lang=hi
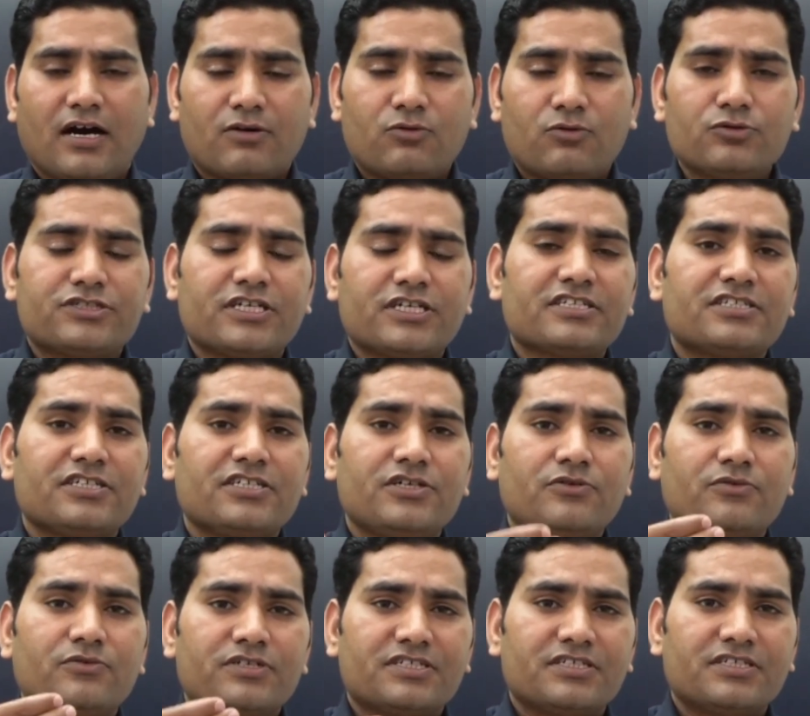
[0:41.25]
कुछ ऐसी
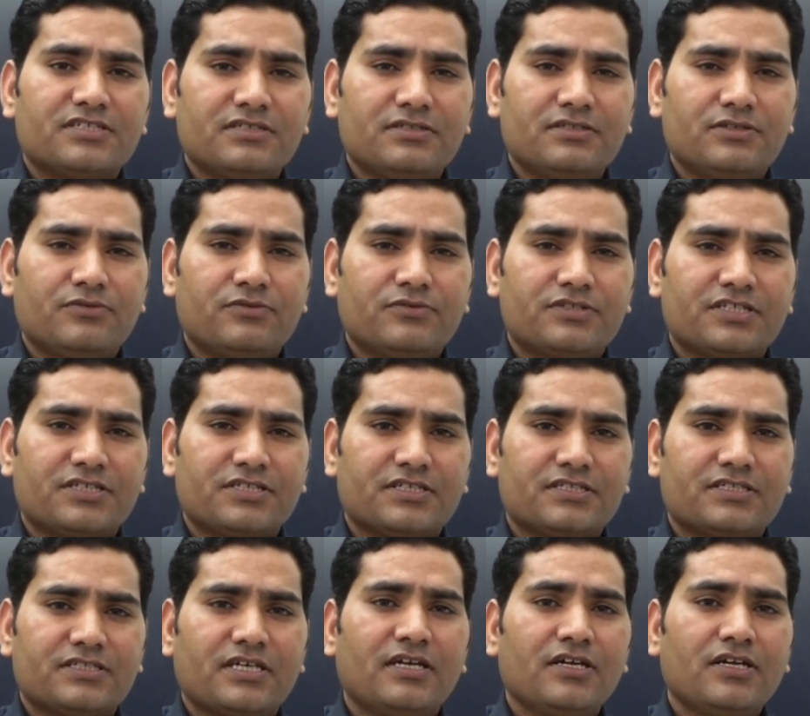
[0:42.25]
यूनिवर्सिटी
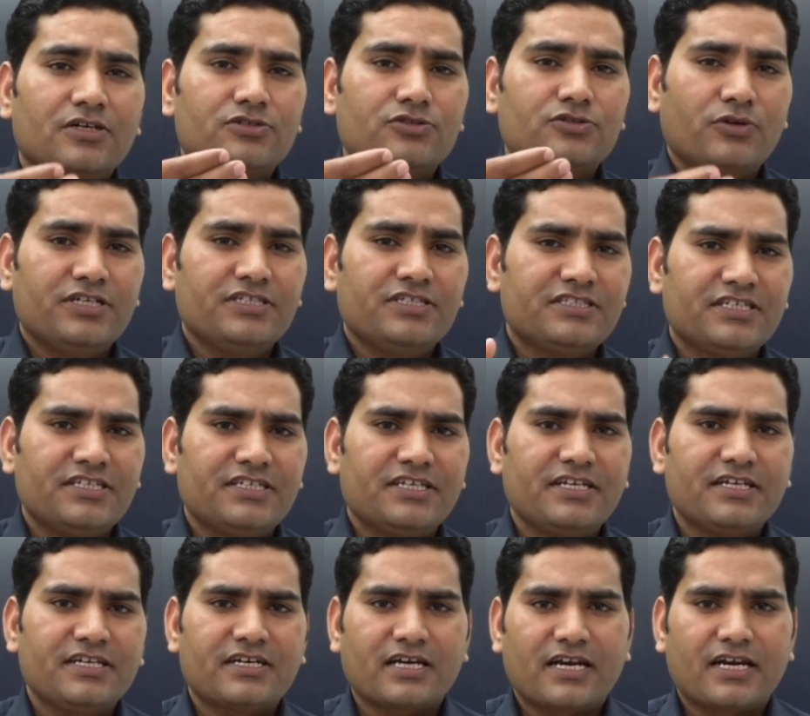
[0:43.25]
यूनिवर्सिटीज़ हैं जो
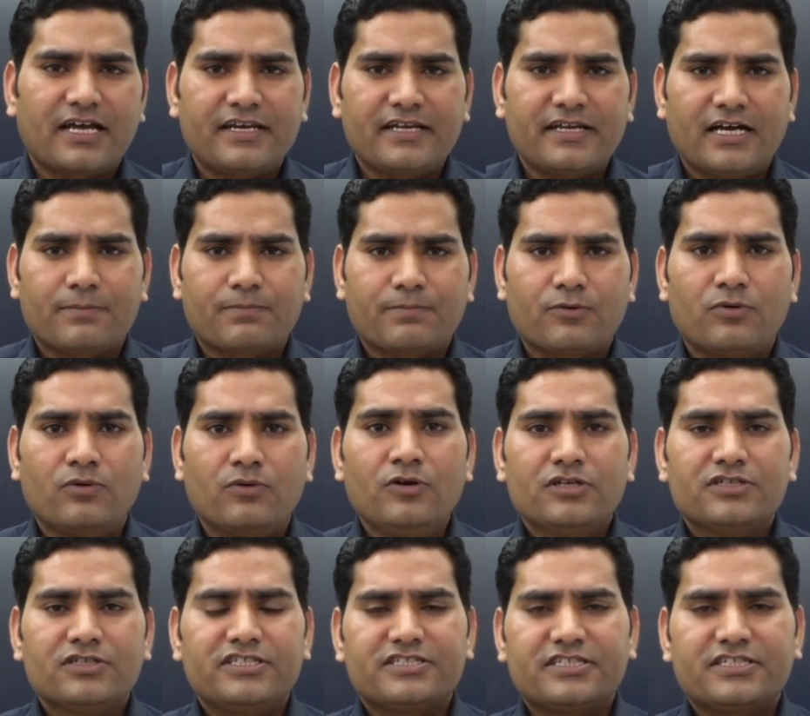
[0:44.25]
इंजीनियरिंग करा रही है आपको
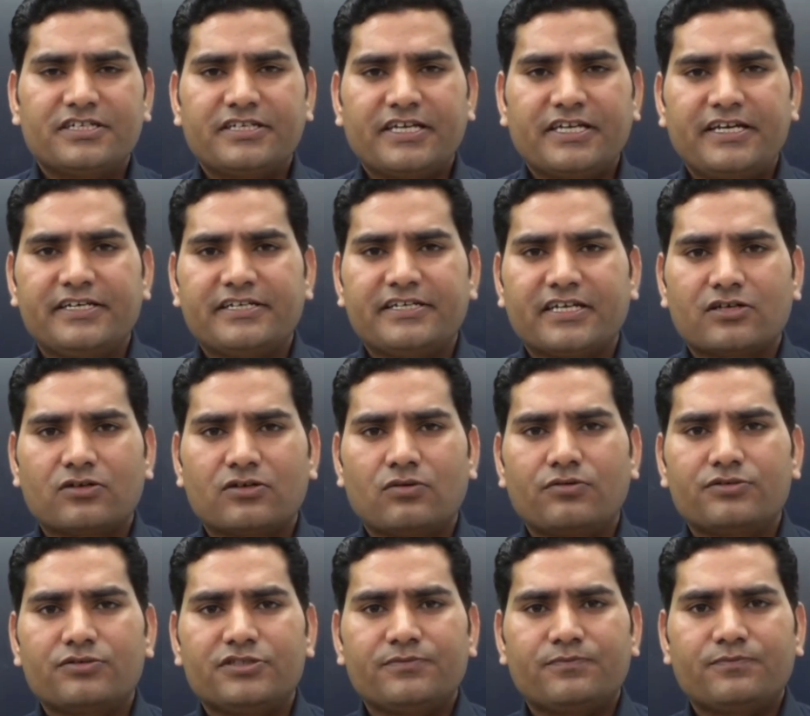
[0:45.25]
जैसे डेयरी
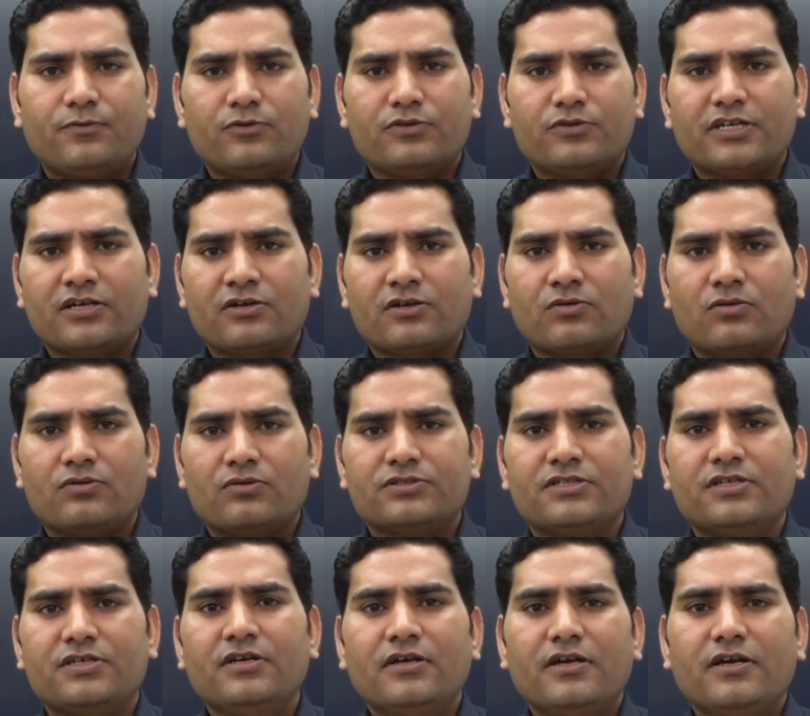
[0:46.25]
टेक्नोलॉजी फूड
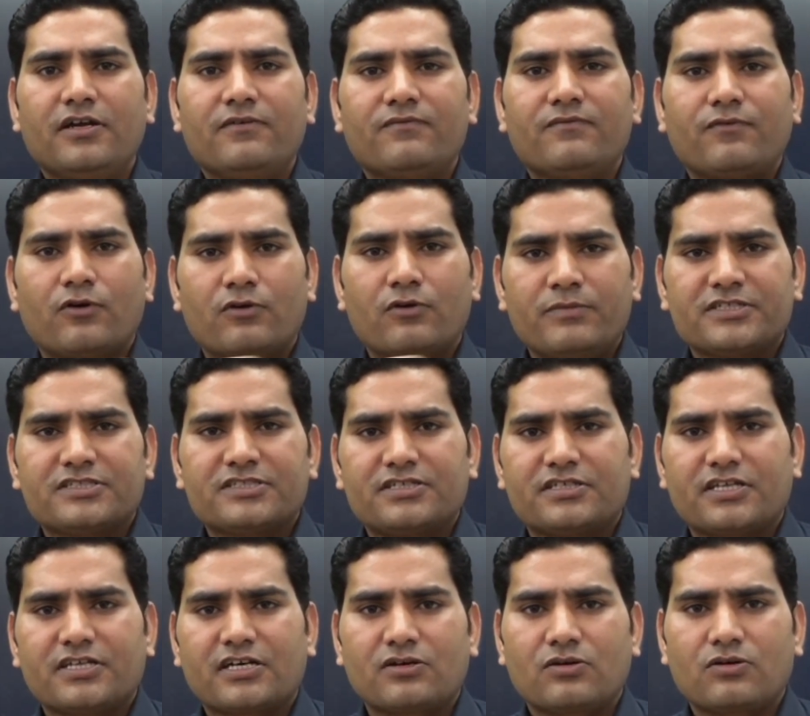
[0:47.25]
टेक्नोलॉजी इंफॉर्मेशन
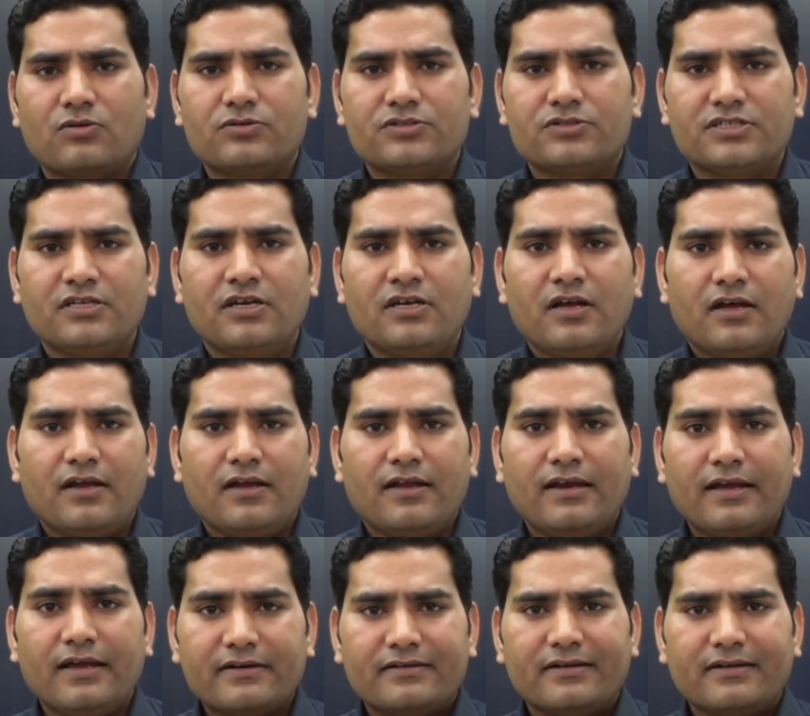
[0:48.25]
टेक्नोलॉजी
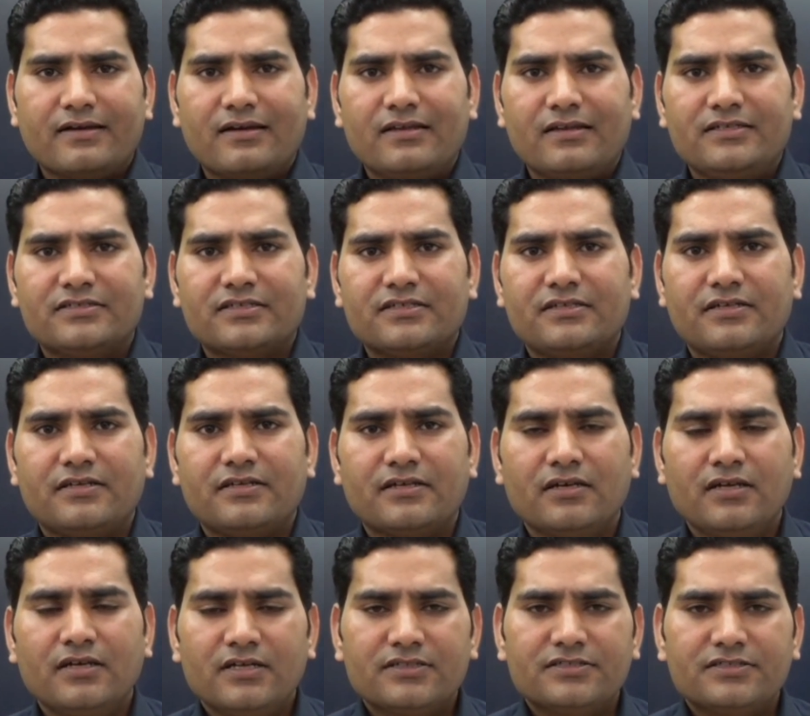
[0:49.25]
इलेक्ट्रिकल इंजीनियरिंग
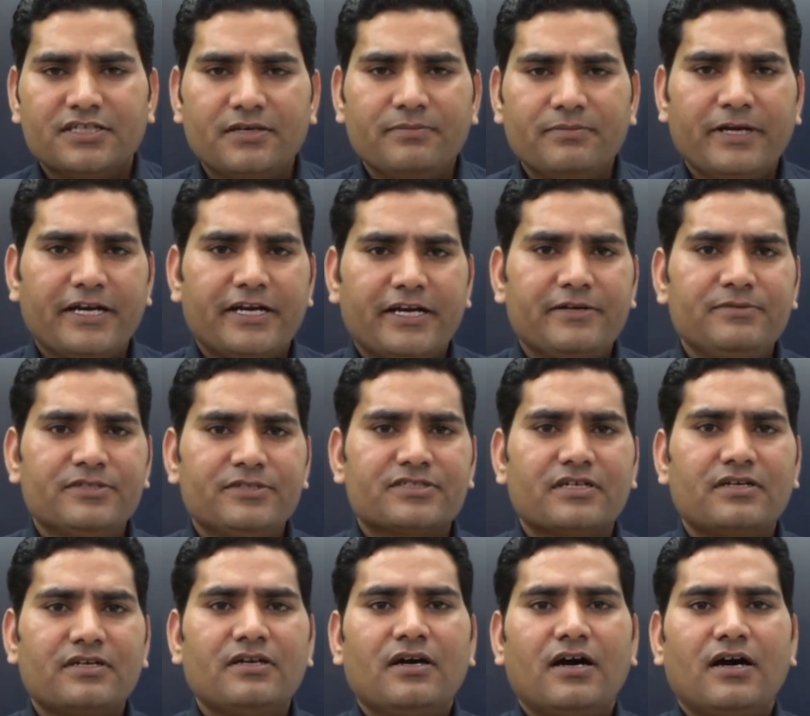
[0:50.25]
जिनमें
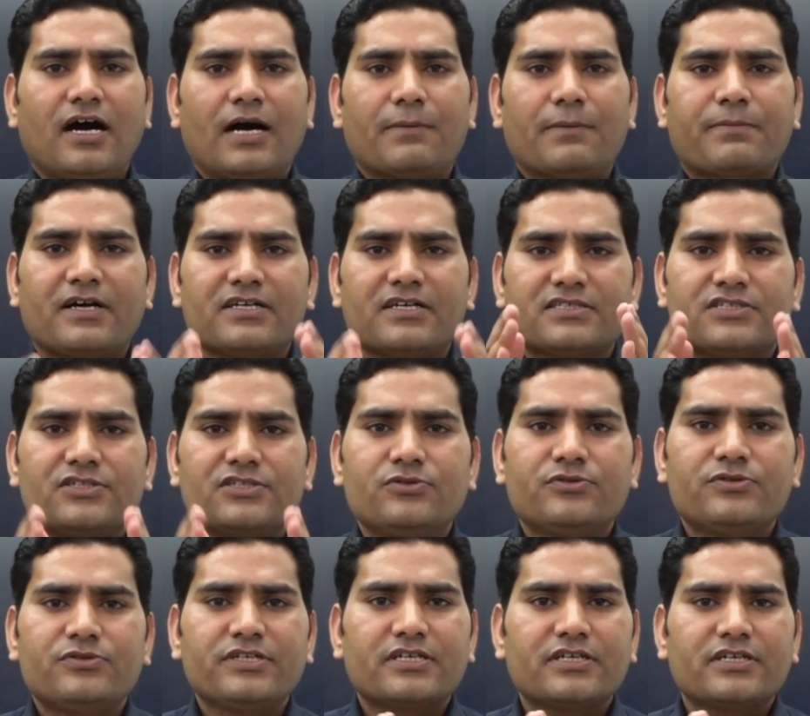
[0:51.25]
एडमिशन आपका सी
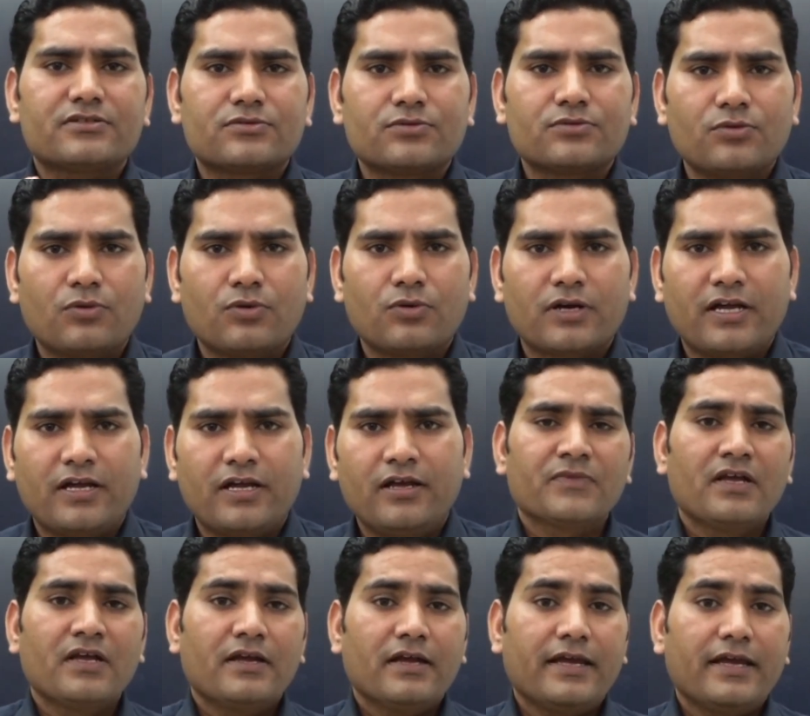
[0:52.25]
के थ्रू हो रहा
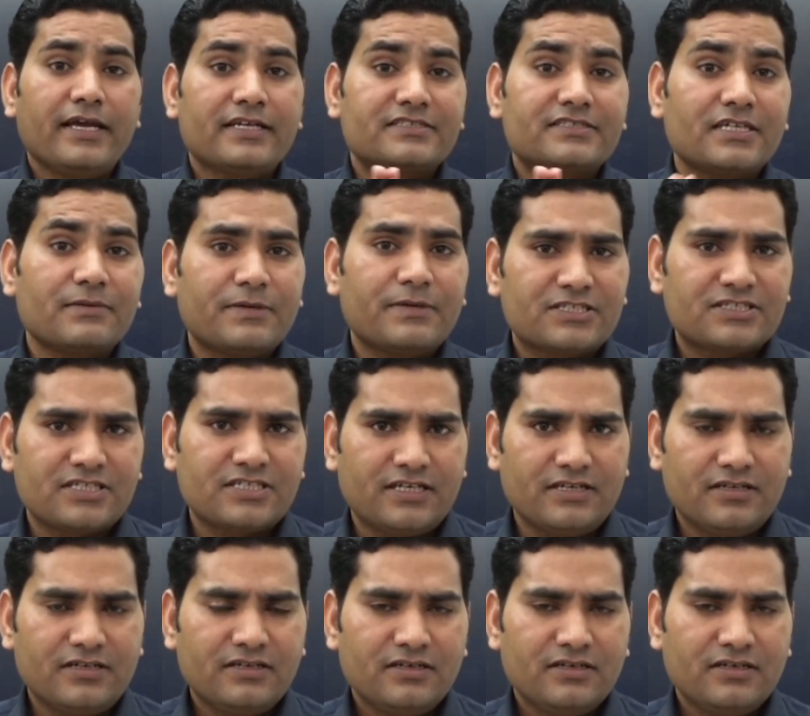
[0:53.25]
है ऐसे बच्चे